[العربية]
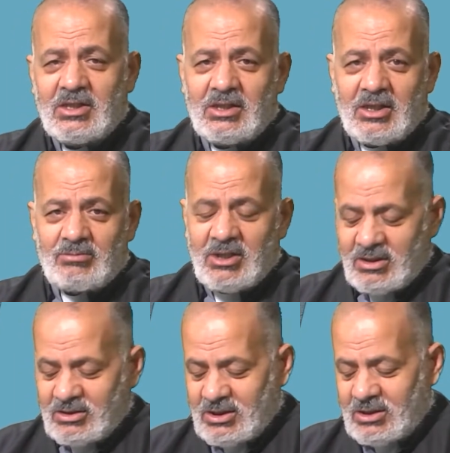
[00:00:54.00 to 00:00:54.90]

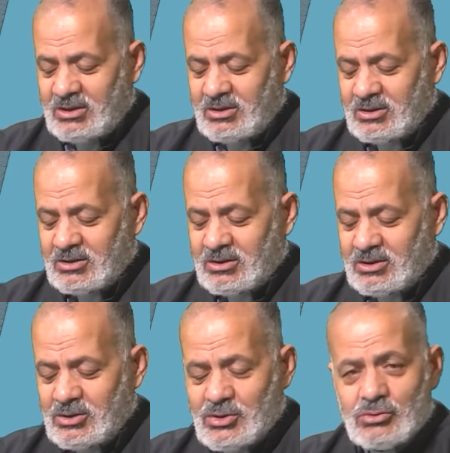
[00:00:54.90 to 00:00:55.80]
ابائنا
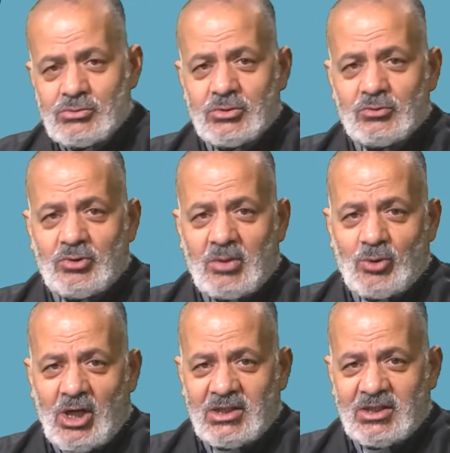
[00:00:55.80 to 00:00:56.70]
القديسون
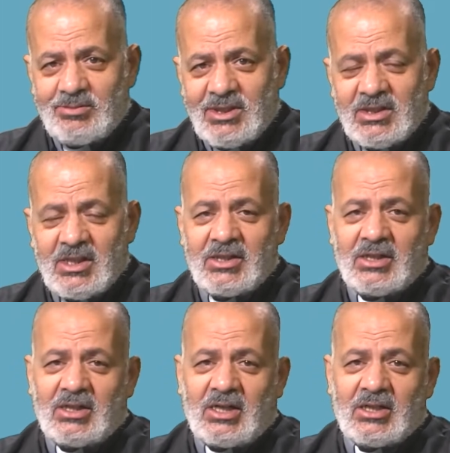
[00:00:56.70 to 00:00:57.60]
ومعلمينا
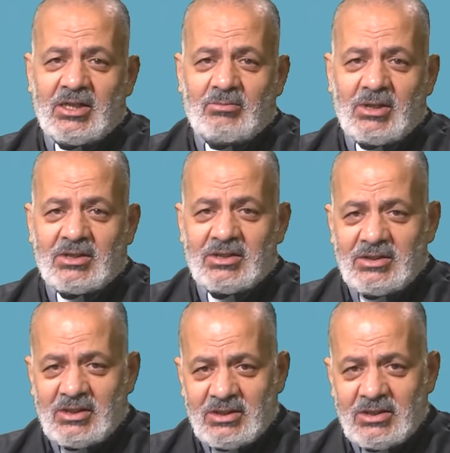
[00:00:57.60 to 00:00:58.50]
على مر
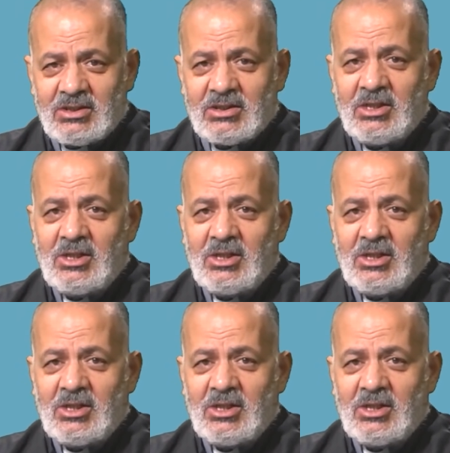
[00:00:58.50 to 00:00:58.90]
التاريخ